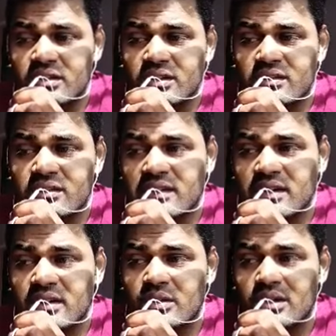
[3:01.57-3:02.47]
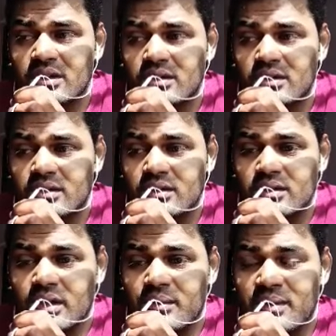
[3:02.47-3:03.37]
दिल से करोगे
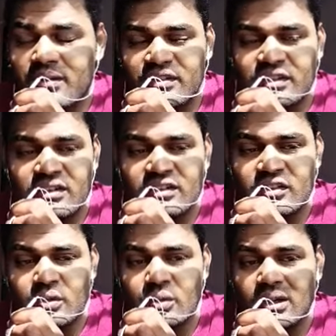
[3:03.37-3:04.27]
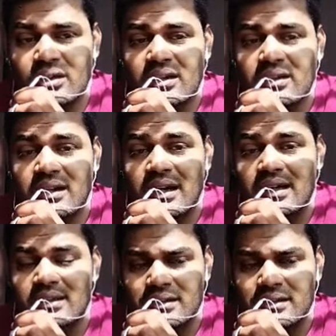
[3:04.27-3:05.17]
अमावस्या से शुरू करना है
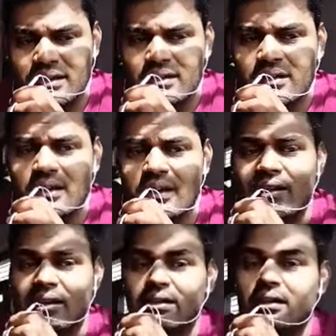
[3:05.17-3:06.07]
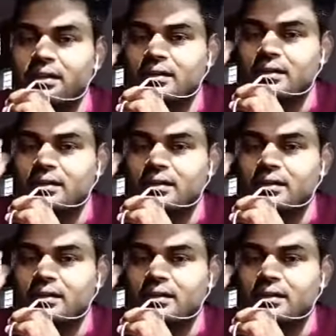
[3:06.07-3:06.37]
ग्यारह दिन तक करना है लगातार